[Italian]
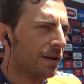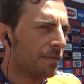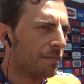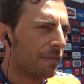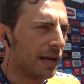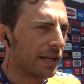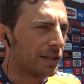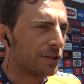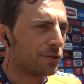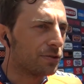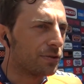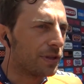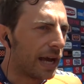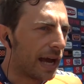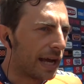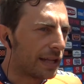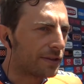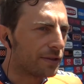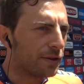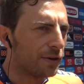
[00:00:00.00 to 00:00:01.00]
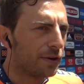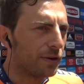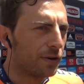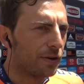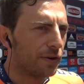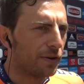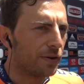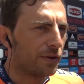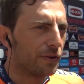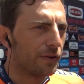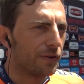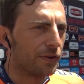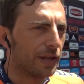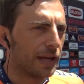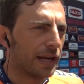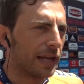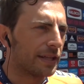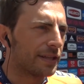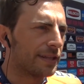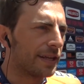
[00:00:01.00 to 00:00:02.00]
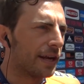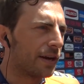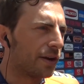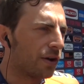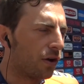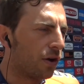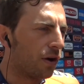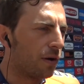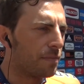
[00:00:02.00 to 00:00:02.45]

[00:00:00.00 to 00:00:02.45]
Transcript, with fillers: Ma studiato in realtà no,